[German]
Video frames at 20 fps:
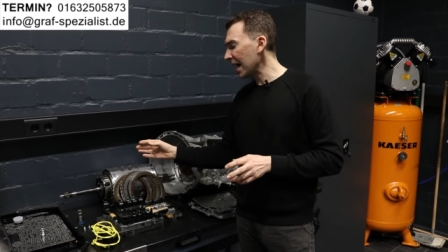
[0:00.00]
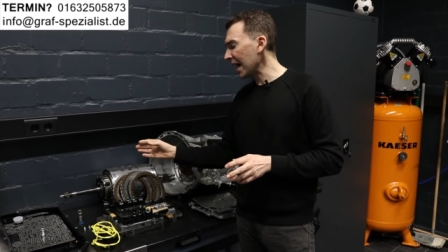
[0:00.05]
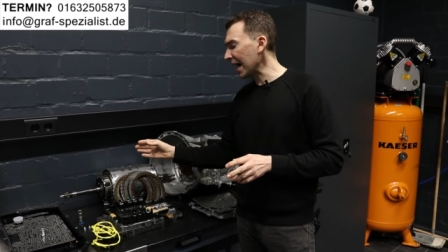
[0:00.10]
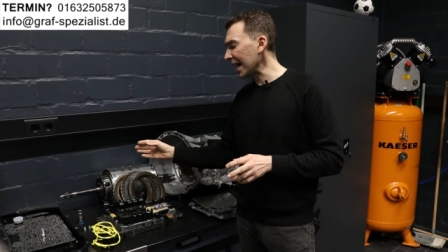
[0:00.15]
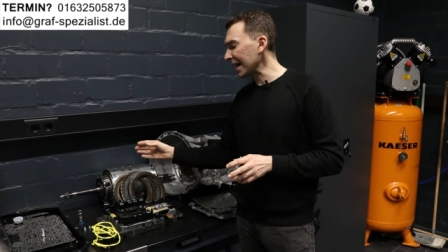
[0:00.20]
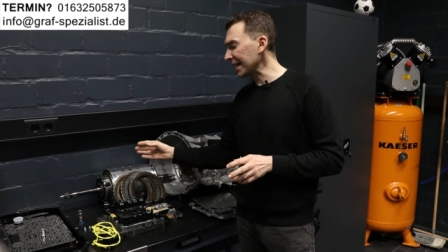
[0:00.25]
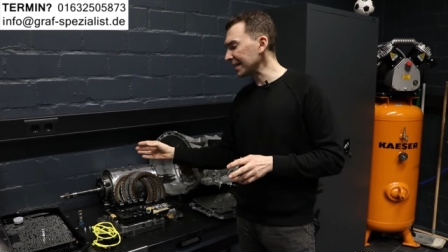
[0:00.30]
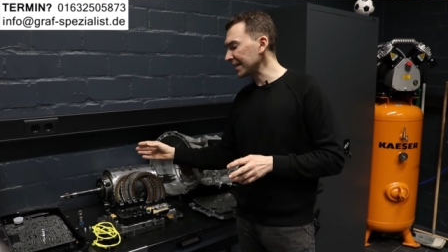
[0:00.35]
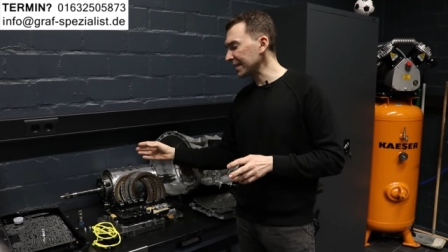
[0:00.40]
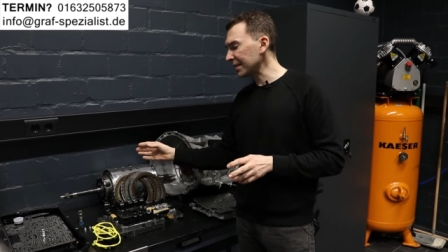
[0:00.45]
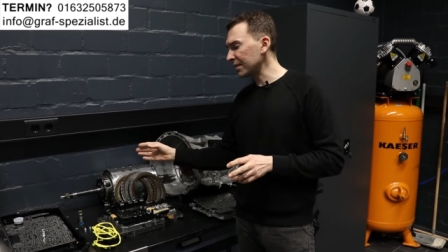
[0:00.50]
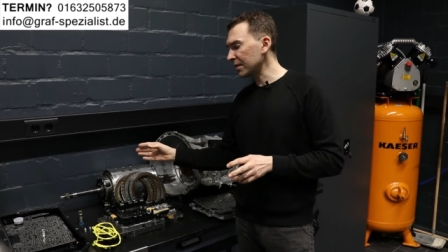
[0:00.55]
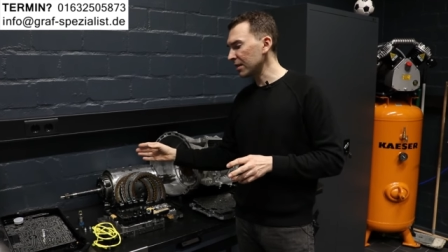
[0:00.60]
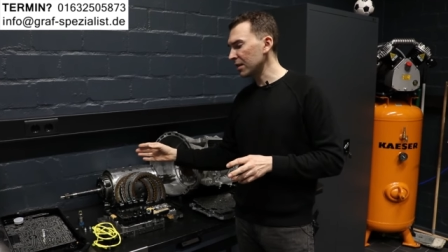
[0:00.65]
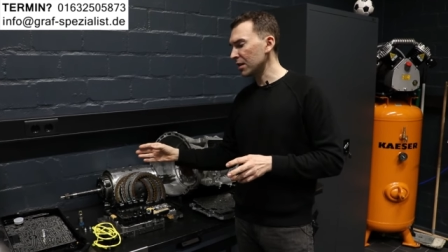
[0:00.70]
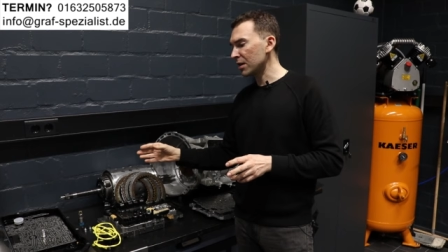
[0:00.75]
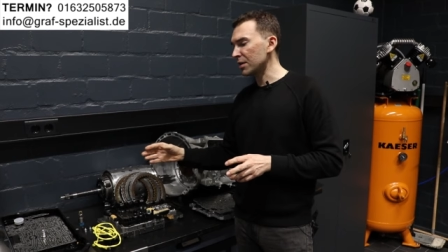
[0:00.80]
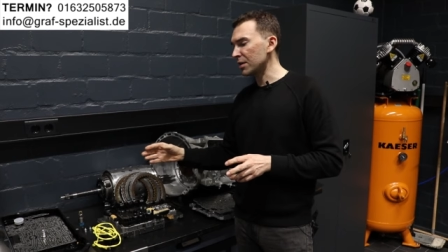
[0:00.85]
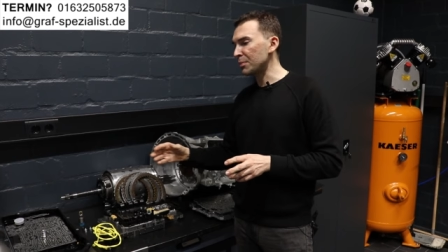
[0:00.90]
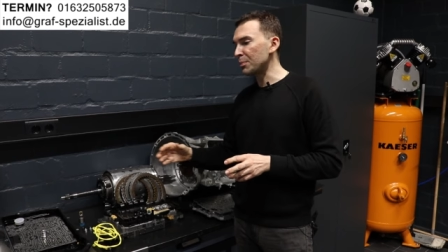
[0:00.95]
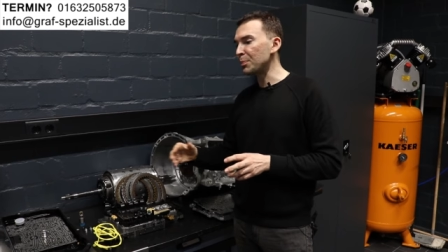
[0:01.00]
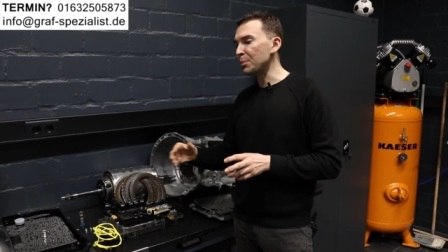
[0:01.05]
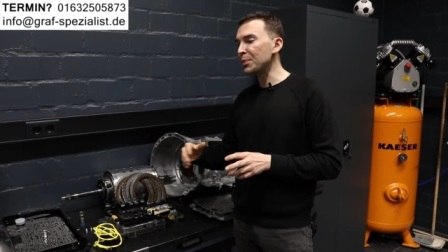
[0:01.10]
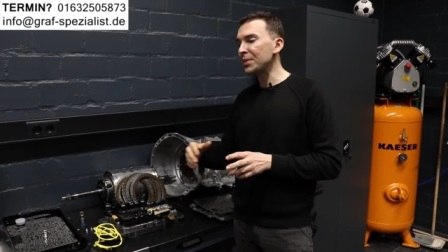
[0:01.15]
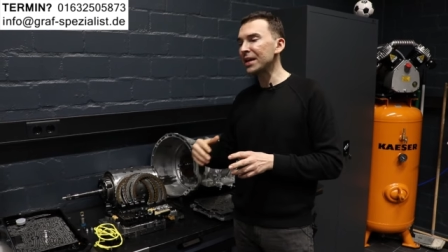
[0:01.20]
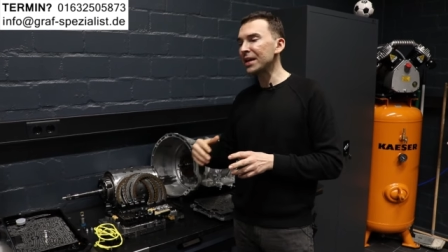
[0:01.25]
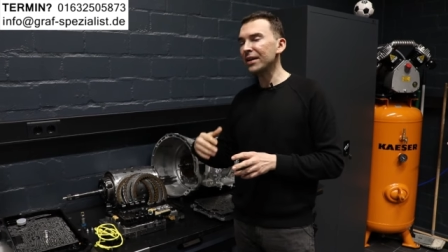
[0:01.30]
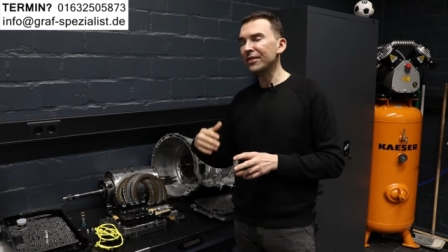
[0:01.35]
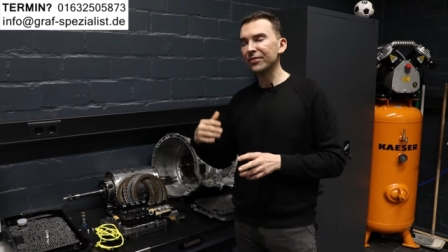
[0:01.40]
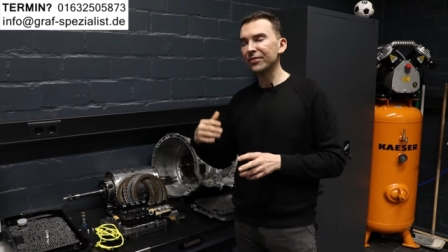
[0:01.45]
einen
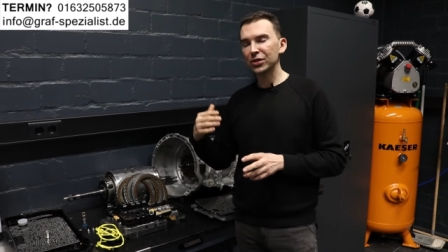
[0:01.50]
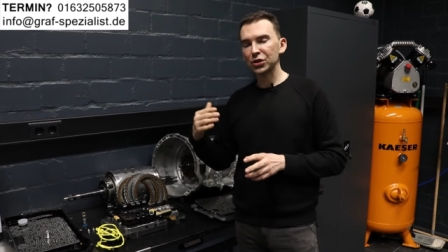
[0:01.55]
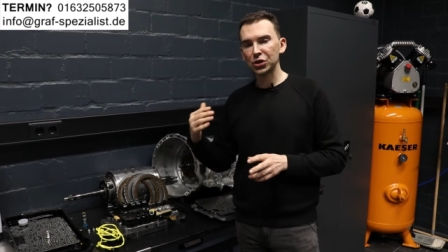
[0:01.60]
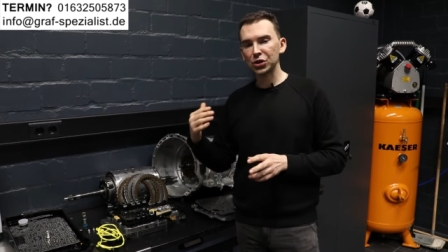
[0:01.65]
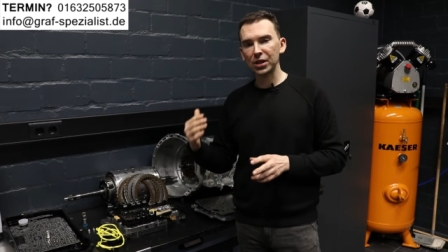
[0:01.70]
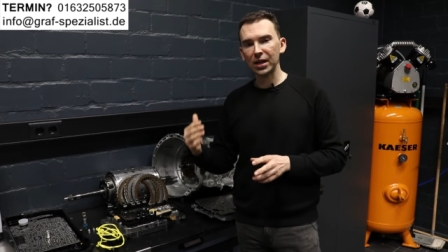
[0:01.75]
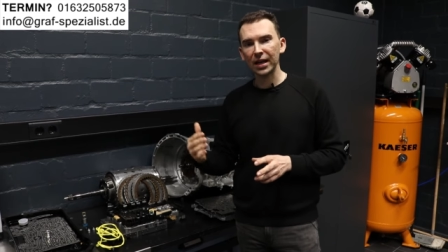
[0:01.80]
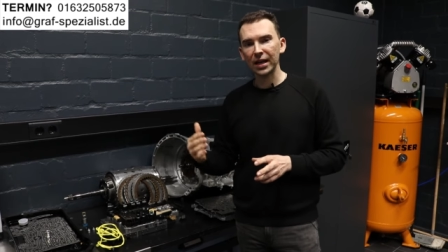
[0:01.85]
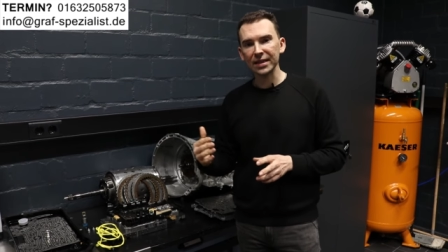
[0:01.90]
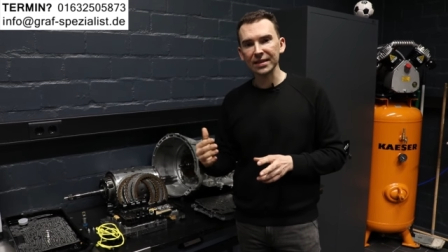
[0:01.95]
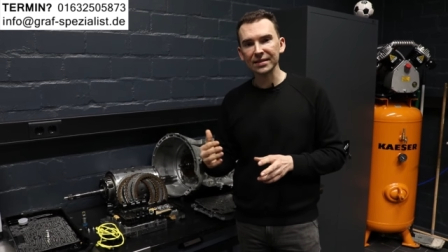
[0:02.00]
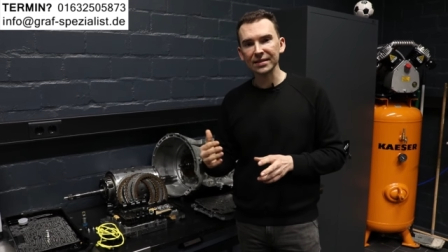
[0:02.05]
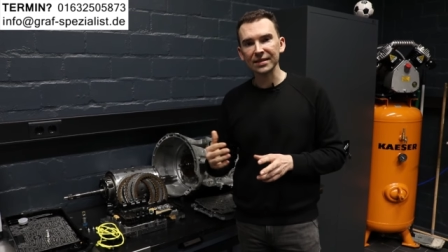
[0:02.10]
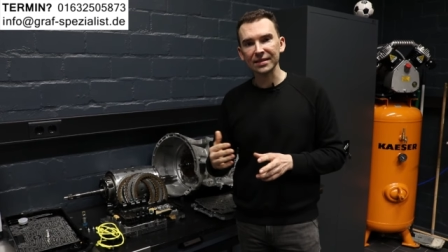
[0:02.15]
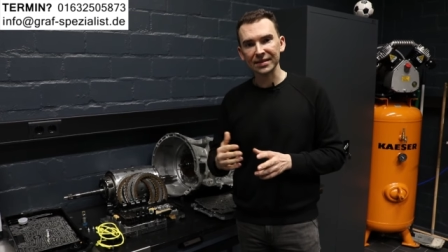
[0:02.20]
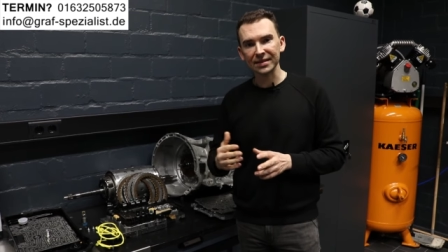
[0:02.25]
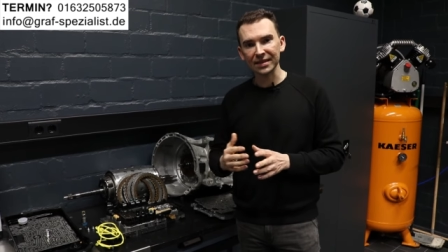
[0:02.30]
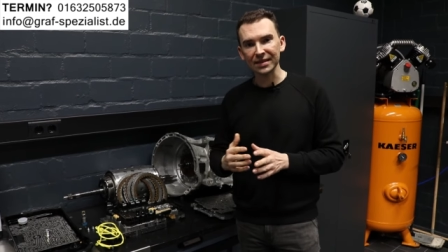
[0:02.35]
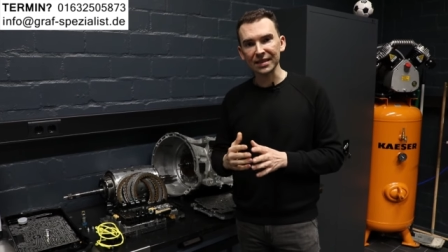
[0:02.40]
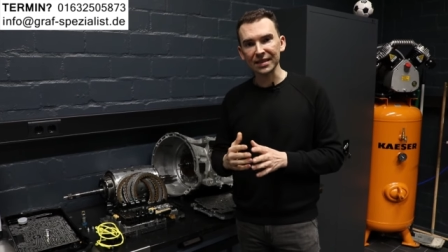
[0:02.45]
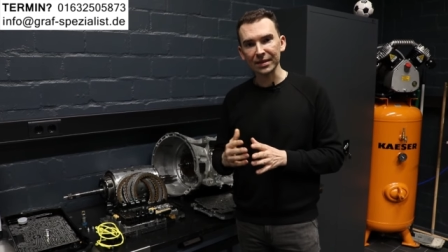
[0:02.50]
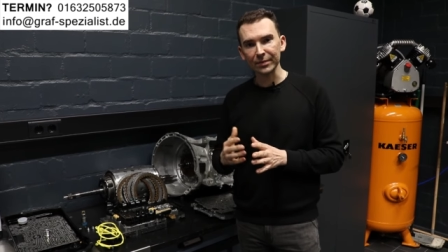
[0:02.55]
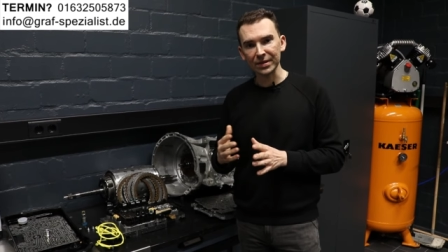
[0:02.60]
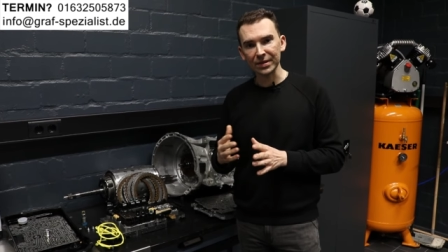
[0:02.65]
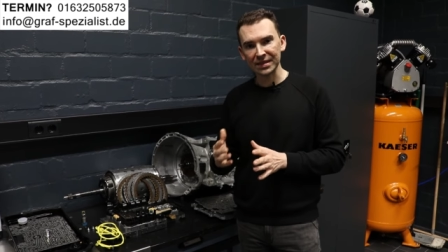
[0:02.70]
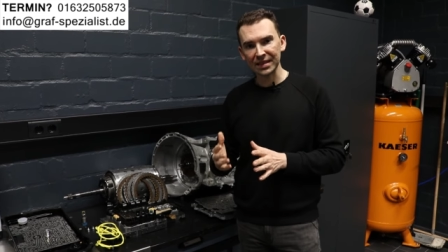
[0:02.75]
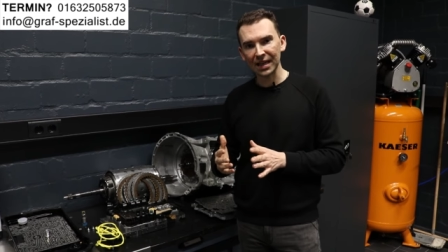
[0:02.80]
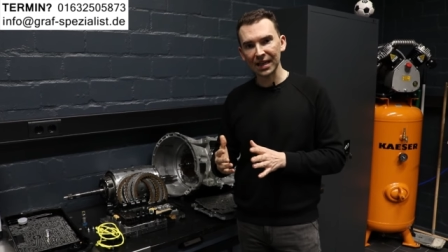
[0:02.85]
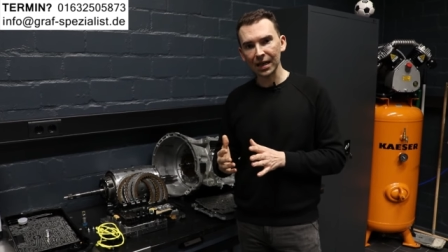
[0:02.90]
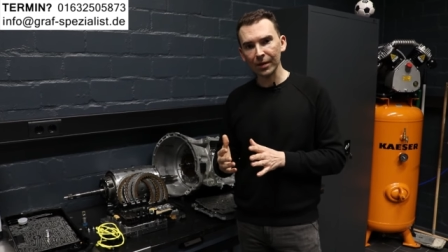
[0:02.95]
mehr Verschleiß des
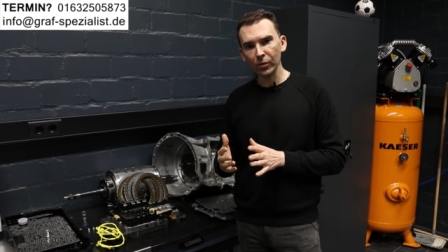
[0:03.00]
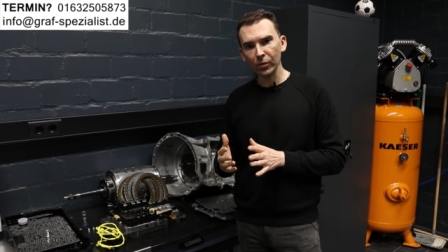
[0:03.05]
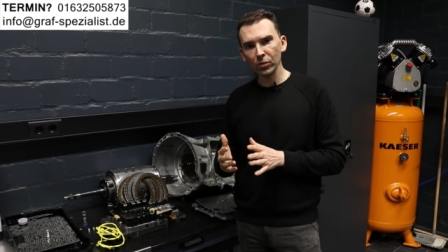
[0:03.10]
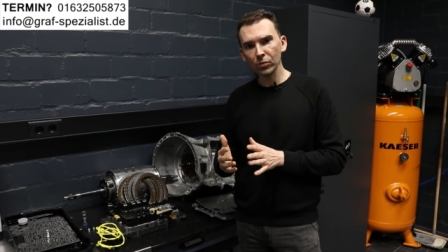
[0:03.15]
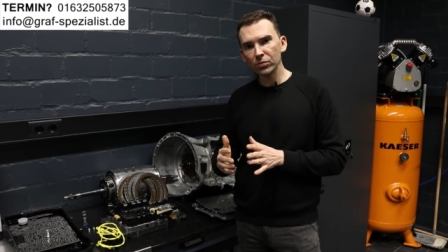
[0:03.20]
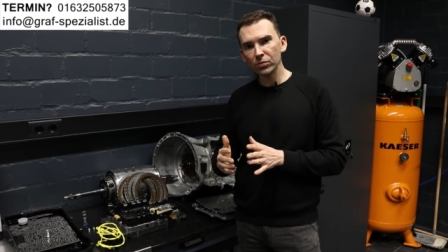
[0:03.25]
Getriebes habe